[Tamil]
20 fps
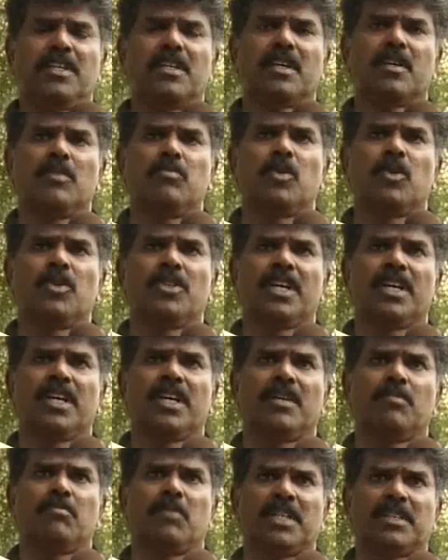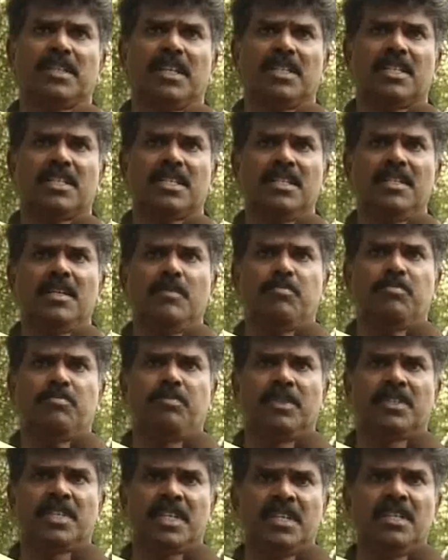இருக்கும்போது மற்ற சின்ன
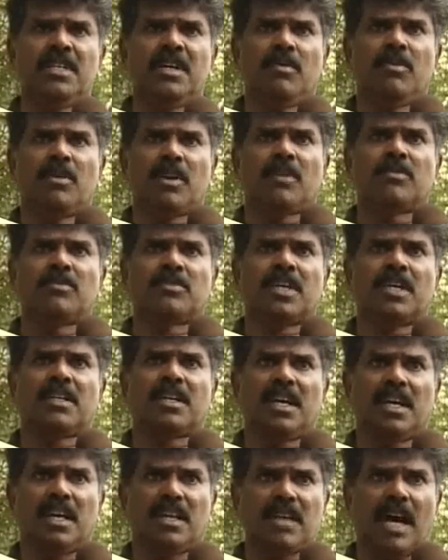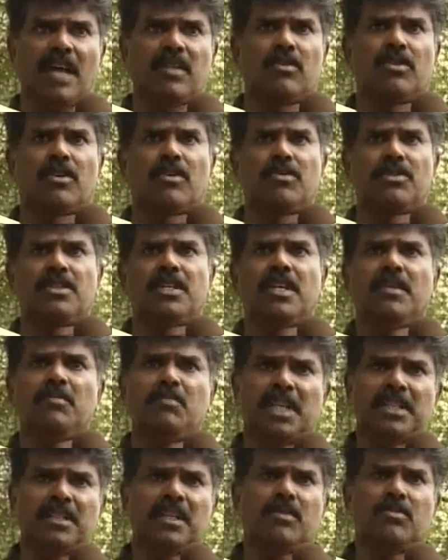சின்ன உரங்குத்தாங்க அது அதோட குட்டி
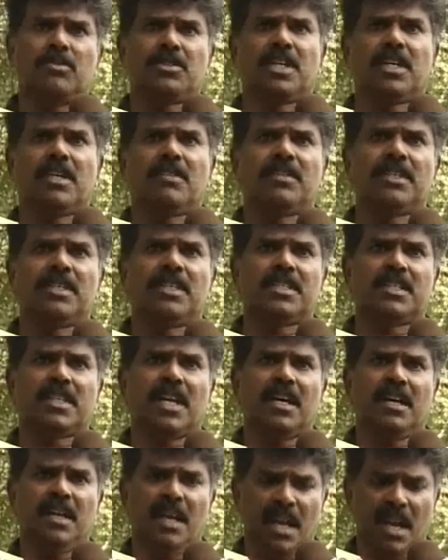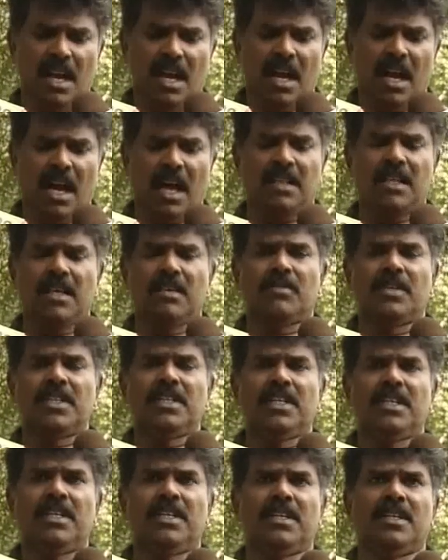மற்ற குட்டிங்க வந்துச்சுன்னா அதை
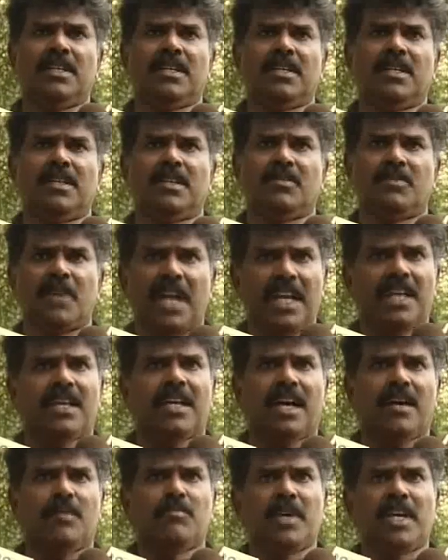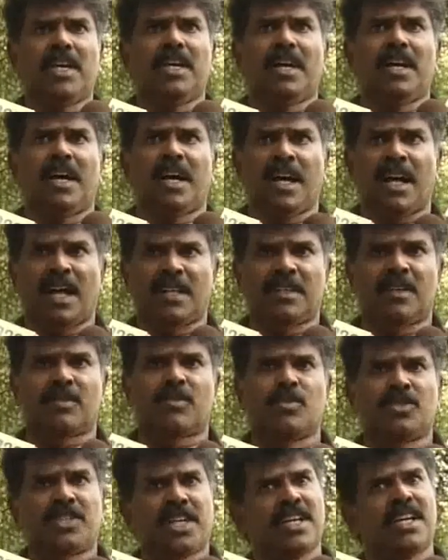வந்து விளக்காம அந்த
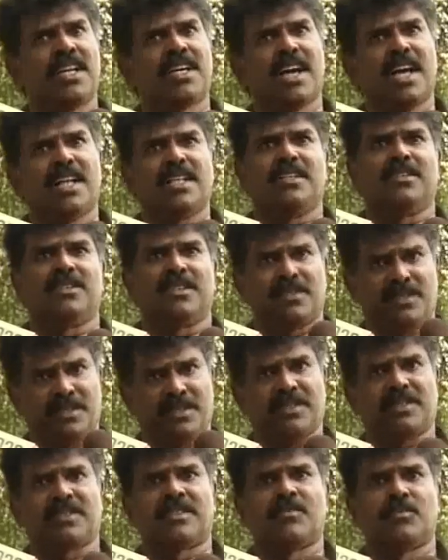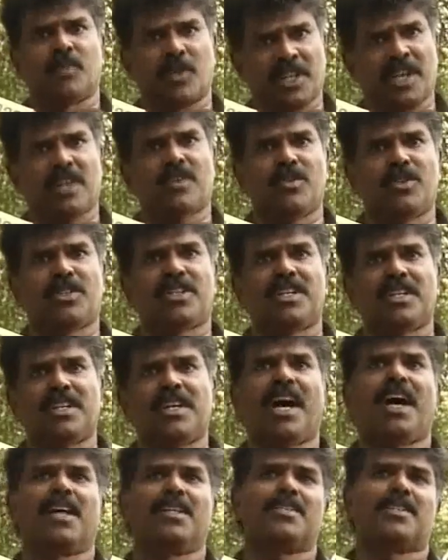குட்டிங்களுக்கு அது முதல் கொடுத்துட்டு
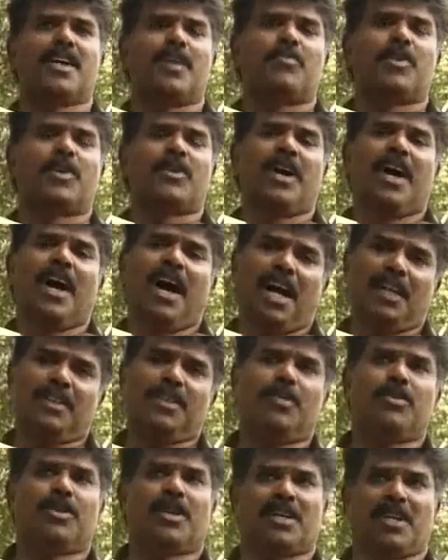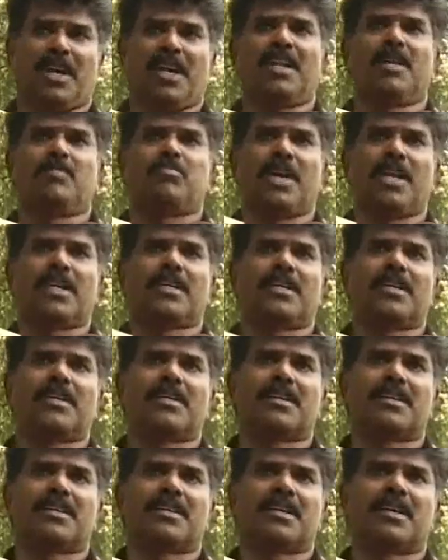அது சாப்பிடும் அந்த ஒரு நல்ல பழக்கம்
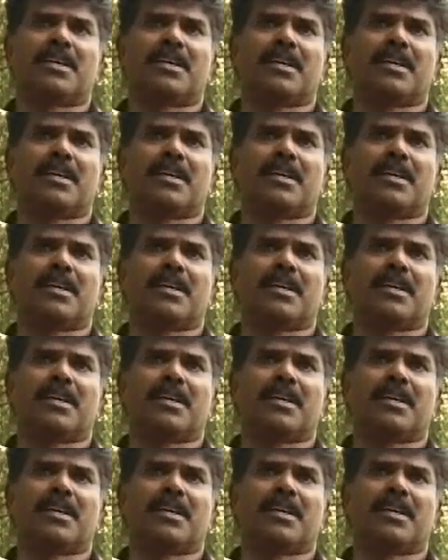இருக்குது